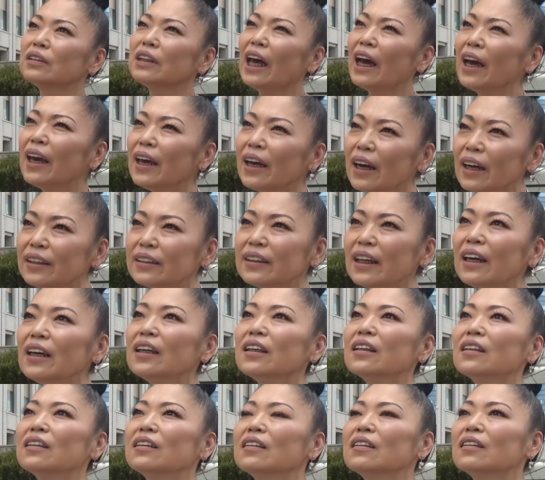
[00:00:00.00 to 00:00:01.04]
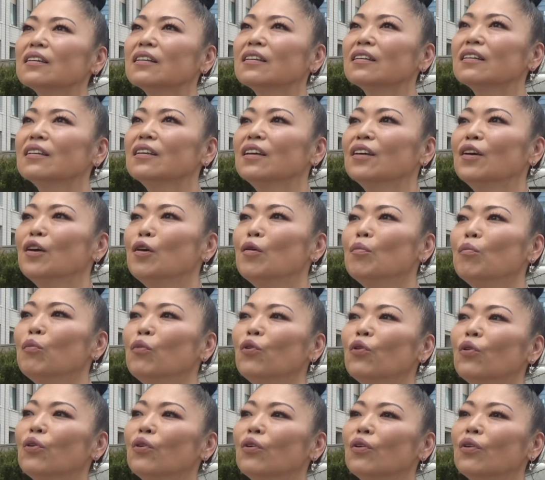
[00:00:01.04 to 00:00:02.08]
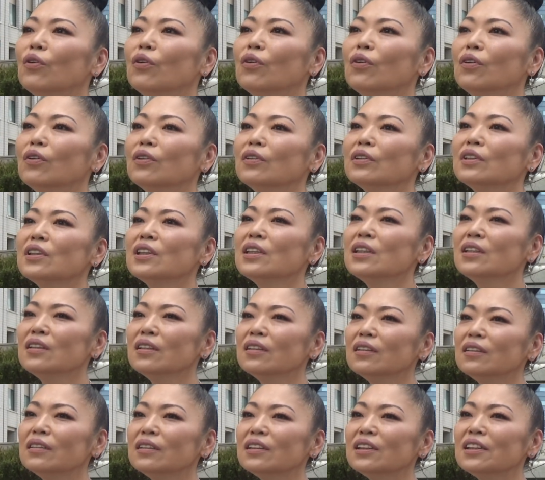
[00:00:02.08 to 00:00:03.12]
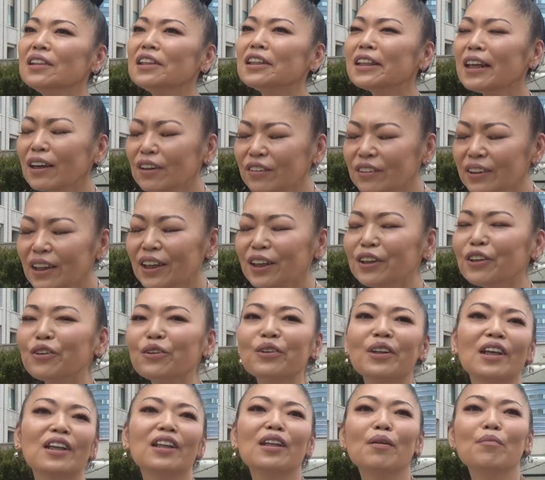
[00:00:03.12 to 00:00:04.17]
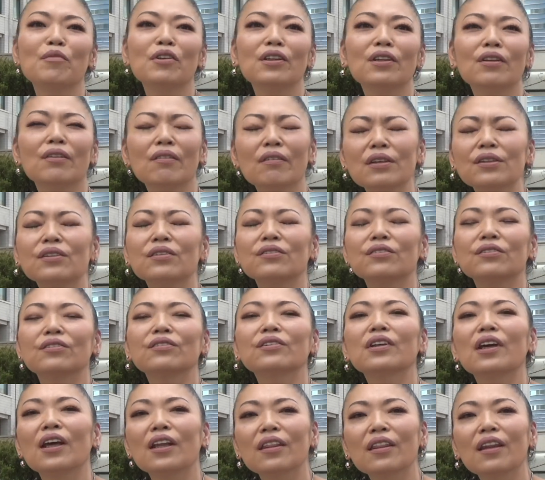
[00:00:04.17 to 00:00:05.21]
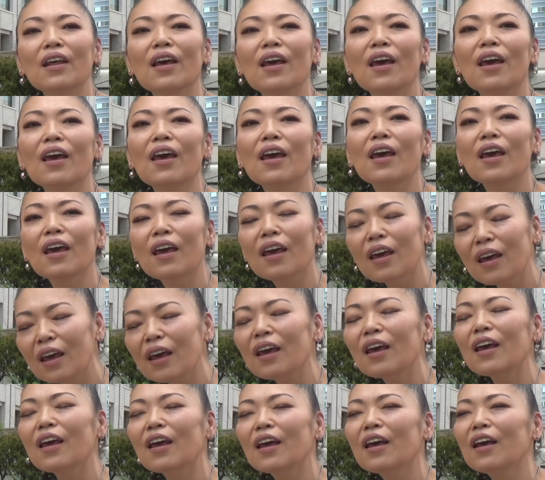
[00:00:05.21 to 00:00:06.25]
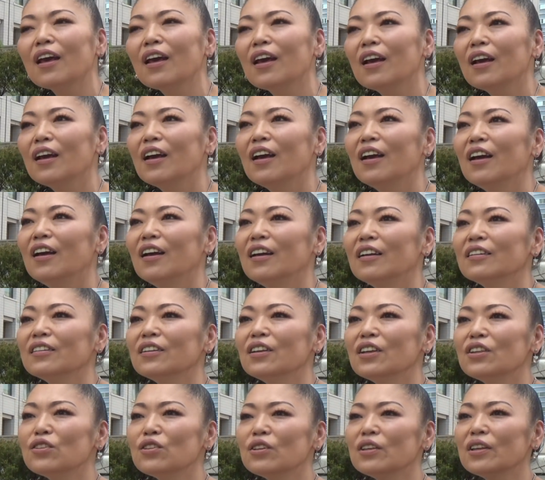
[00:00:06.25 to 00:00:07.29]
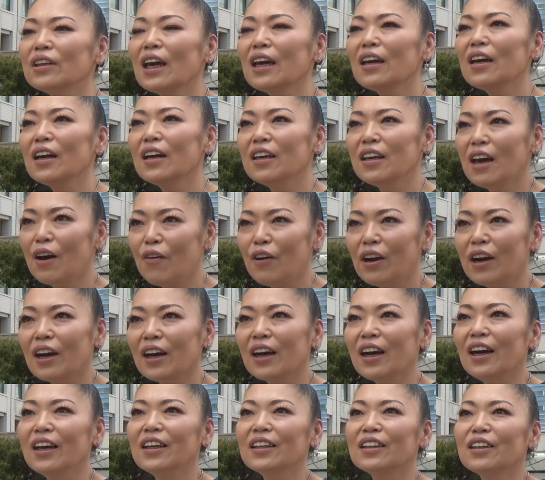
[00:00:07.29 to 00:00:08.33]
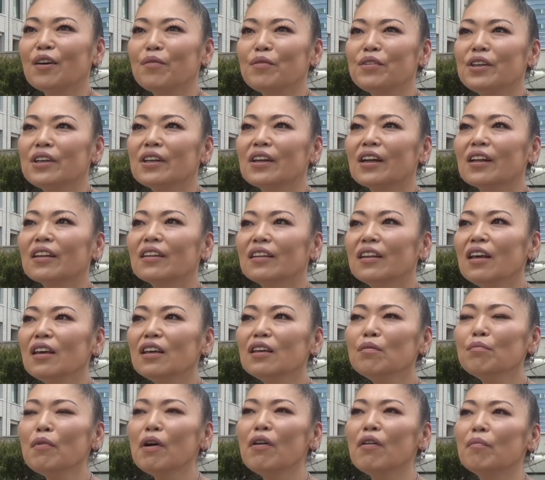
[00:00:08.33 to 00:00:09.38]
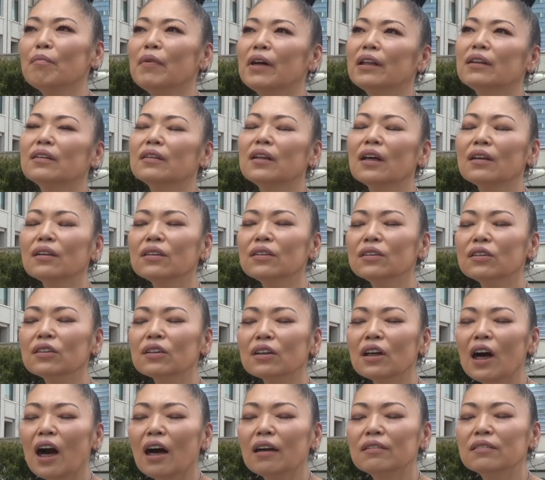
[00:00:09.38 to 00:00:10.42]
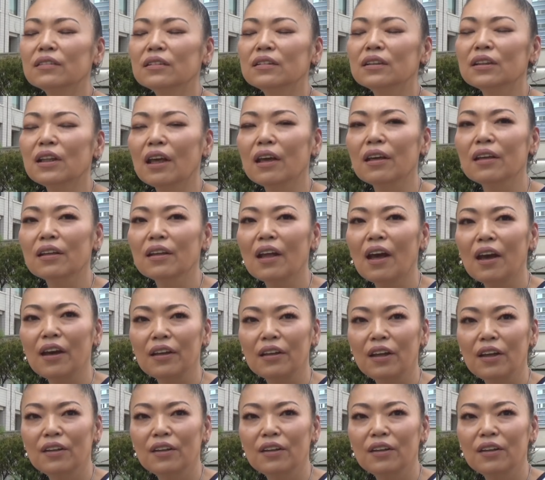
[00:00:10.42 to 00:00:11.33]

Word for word: 耐え難いもう死にたくなるような痛みがすぐ抜けて、うん、でちょっとやや柔らかい痛みになって今は全く感じていないで